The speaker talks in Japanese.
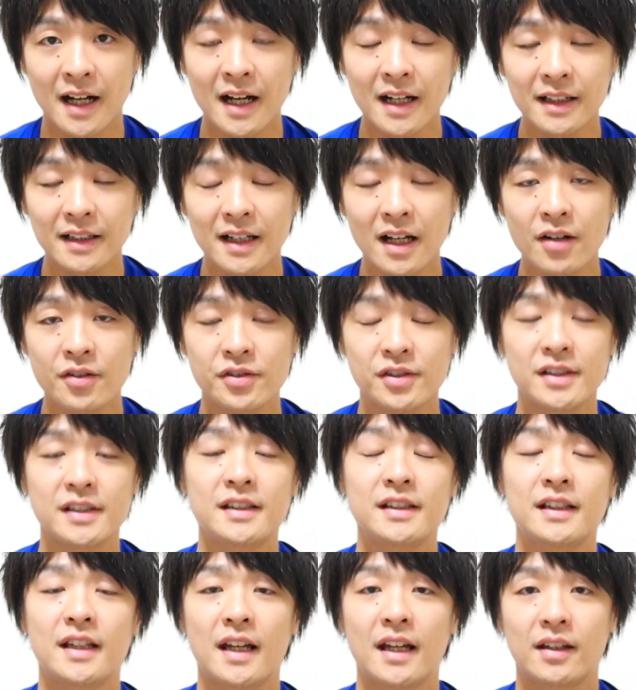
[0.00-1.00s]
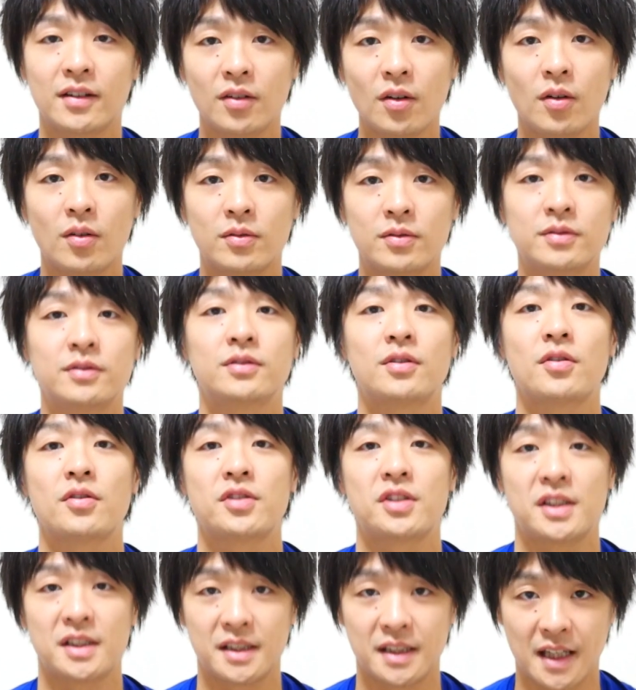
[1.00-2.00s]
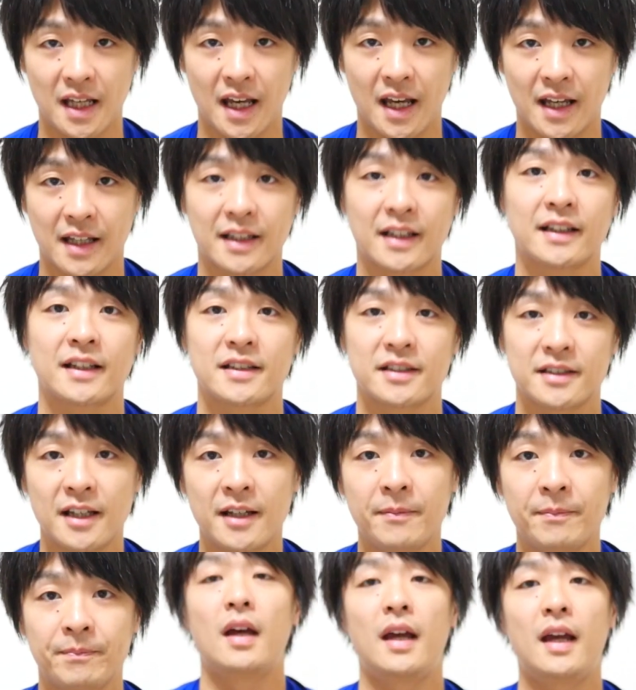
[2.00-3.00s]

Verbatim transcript: 感覚神経と運動神経なんですね、